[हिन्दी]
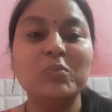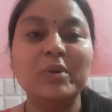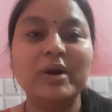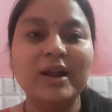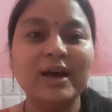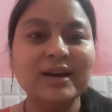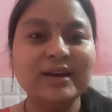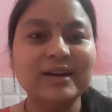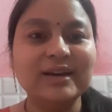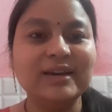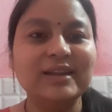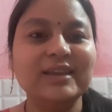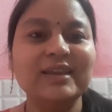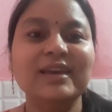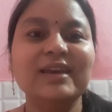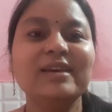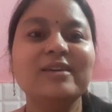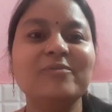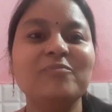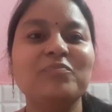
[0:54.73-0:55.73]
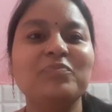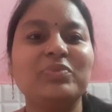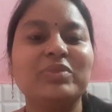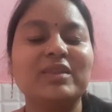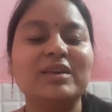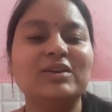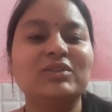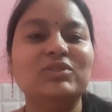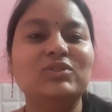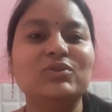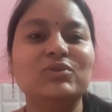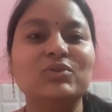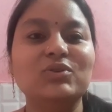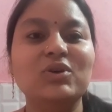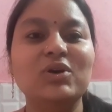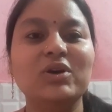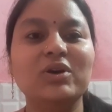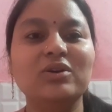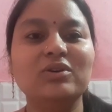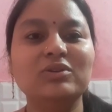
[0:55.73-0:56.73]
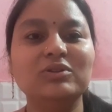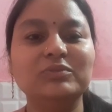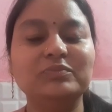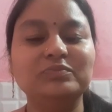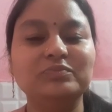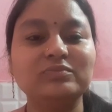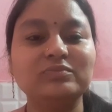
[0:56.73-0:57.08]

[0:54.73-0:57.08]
बड़ा करिए तो हाँ,